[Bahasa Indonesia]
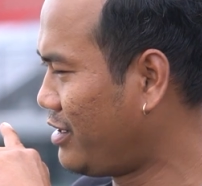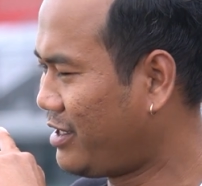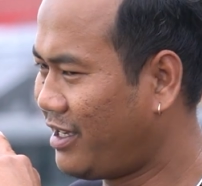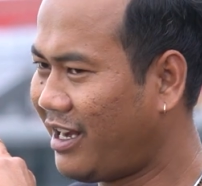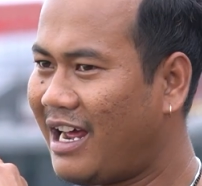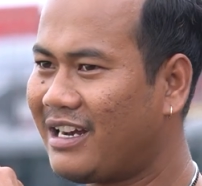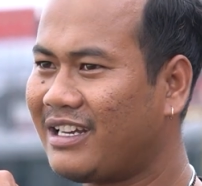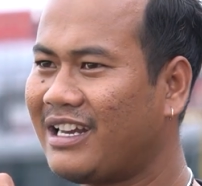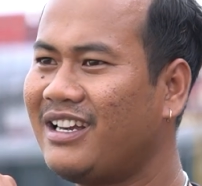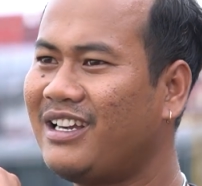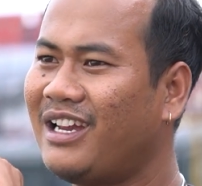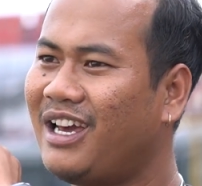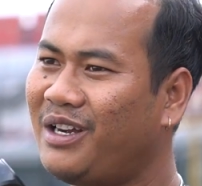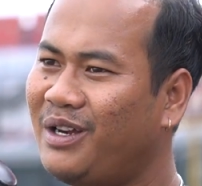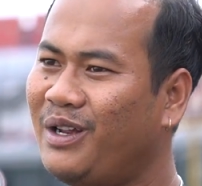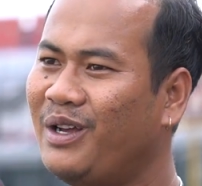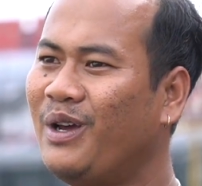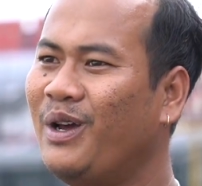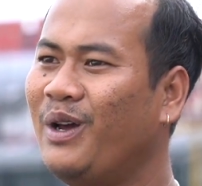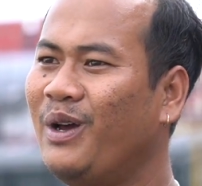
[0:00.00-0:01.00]
selatan dan
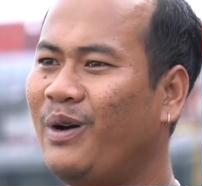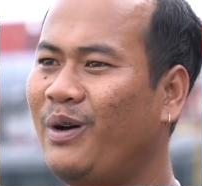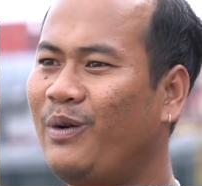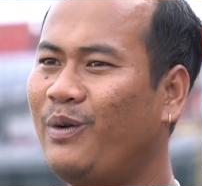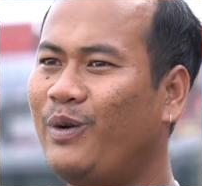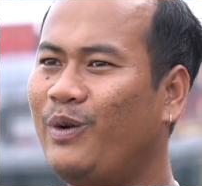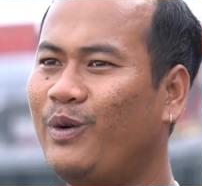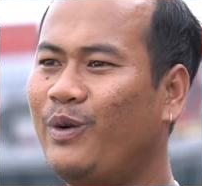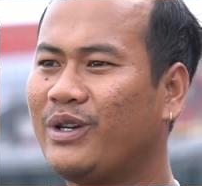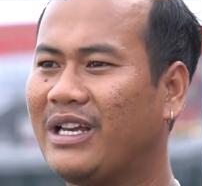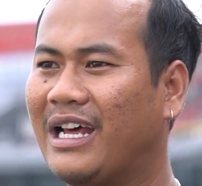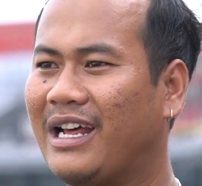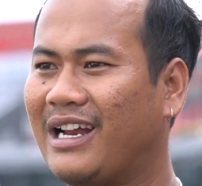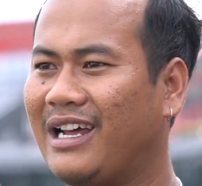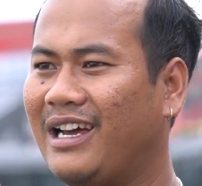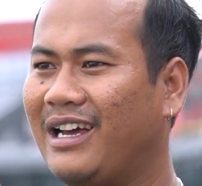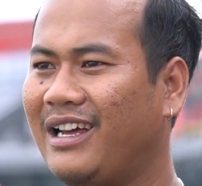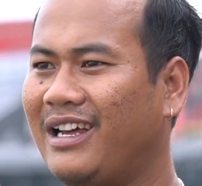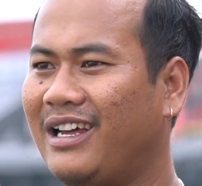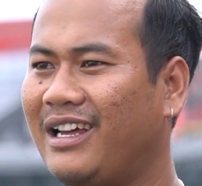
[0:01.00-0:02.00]

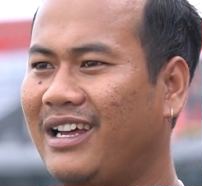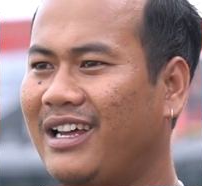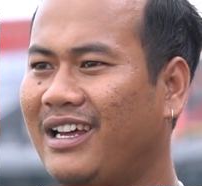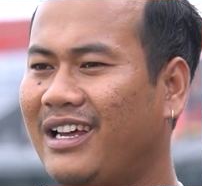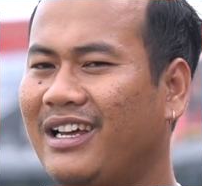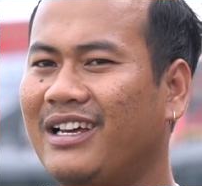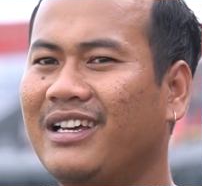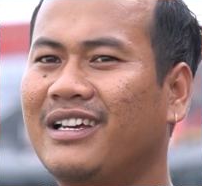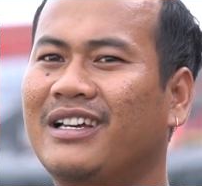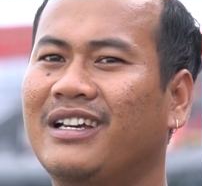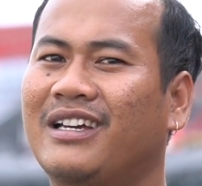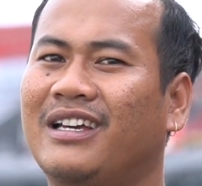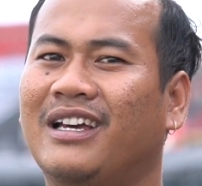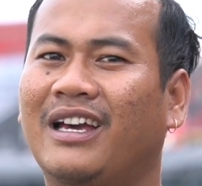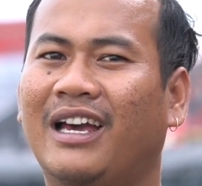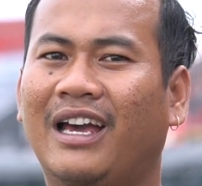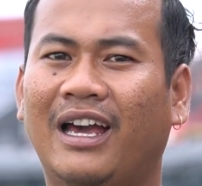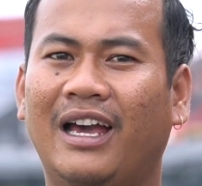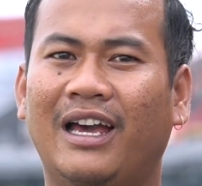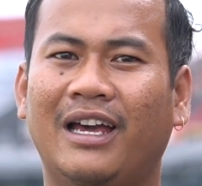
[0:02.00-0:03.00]
utara.
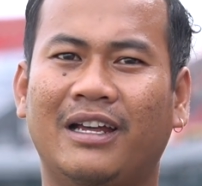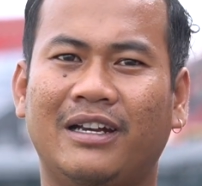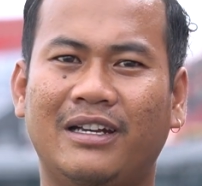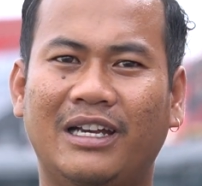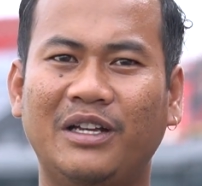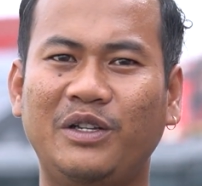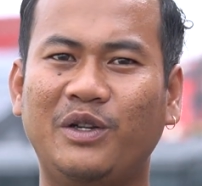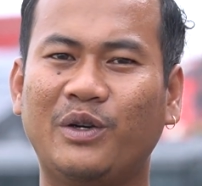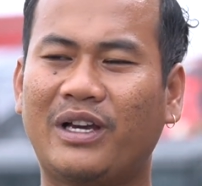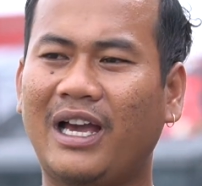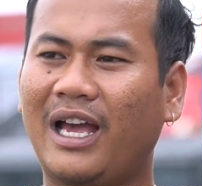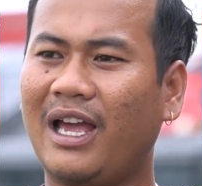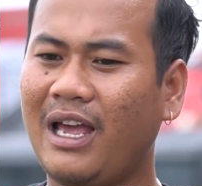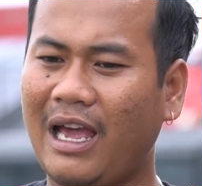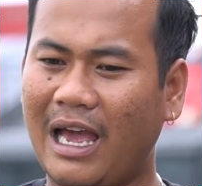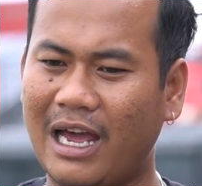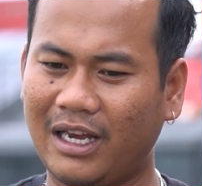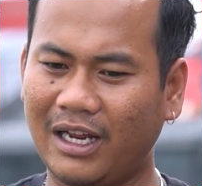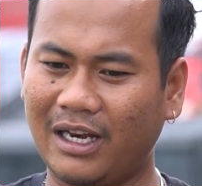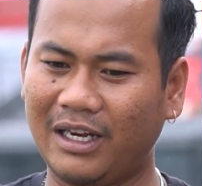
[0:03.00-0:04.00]
Dan juga
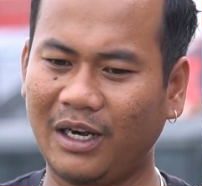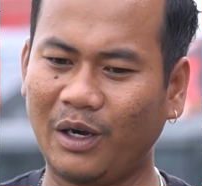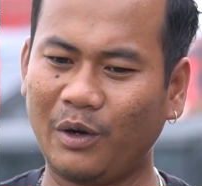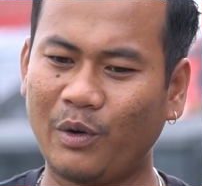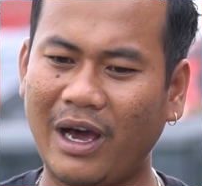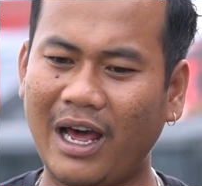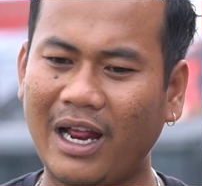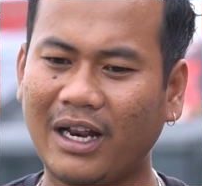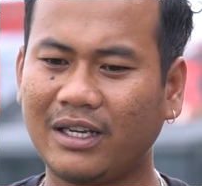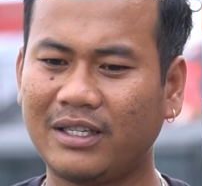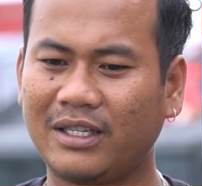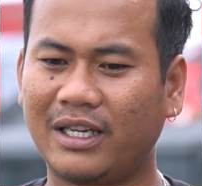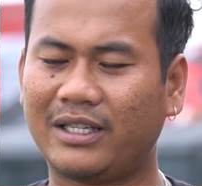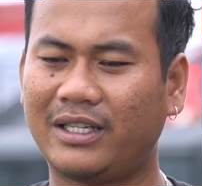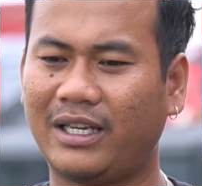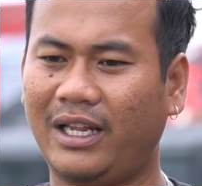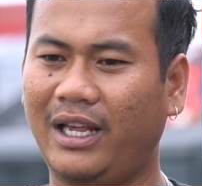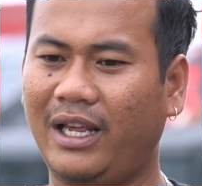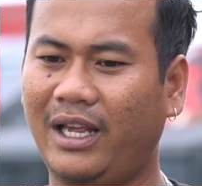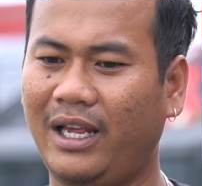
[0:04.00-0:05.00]
ada di luar
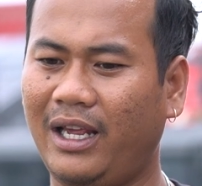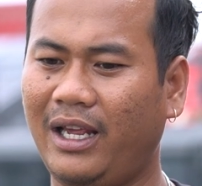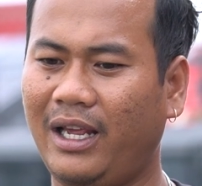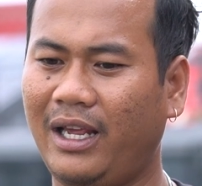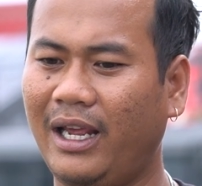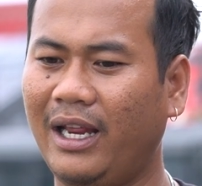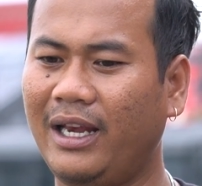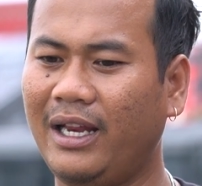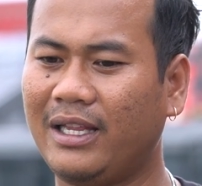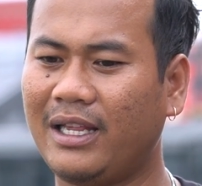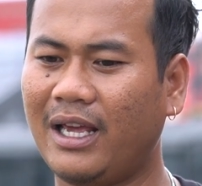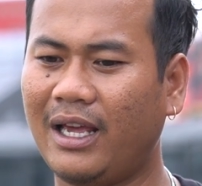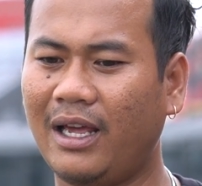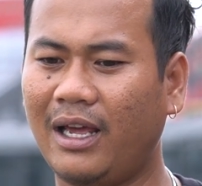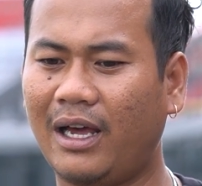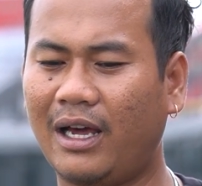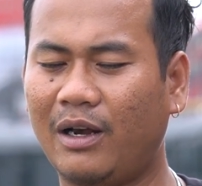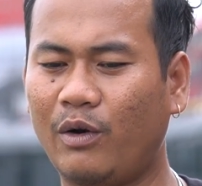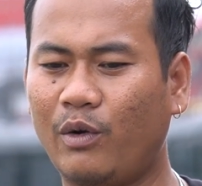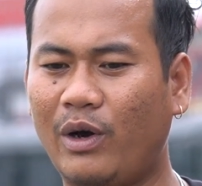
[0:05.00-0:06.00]
sisi ininya,
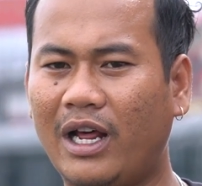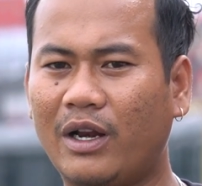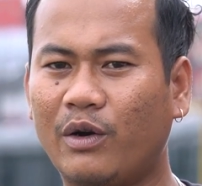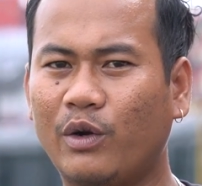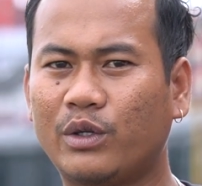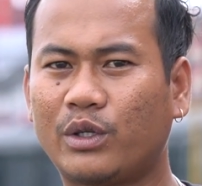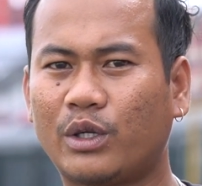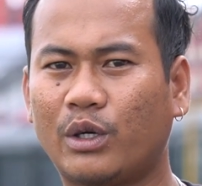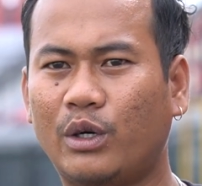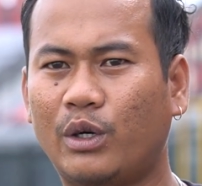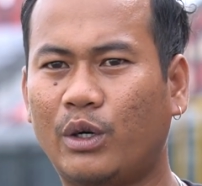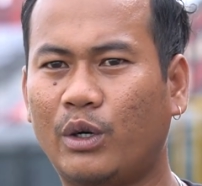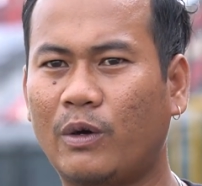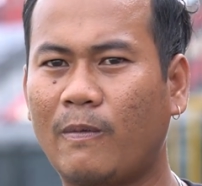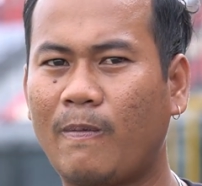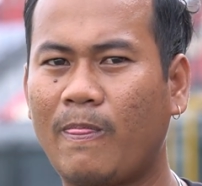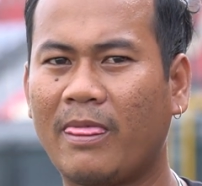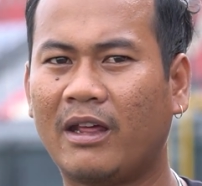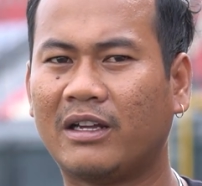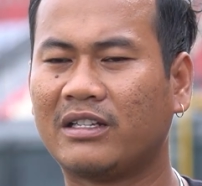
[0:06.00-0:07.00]
ah, luar
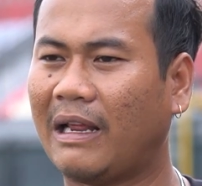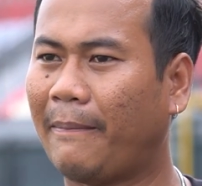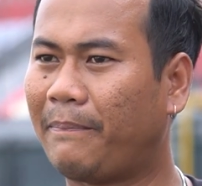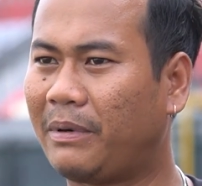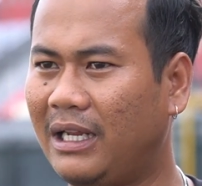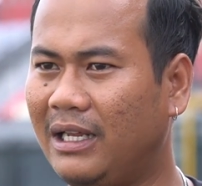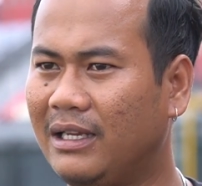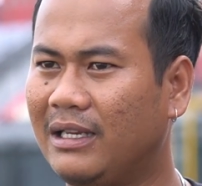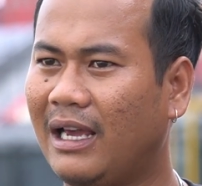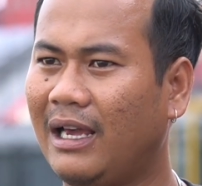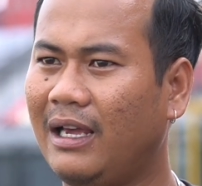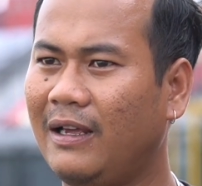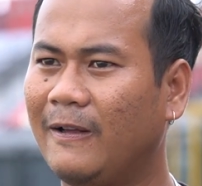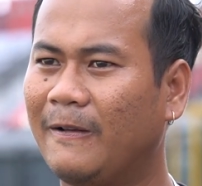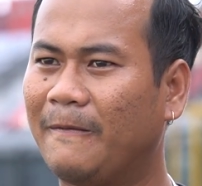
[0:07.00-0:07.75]
untuk safety-nya,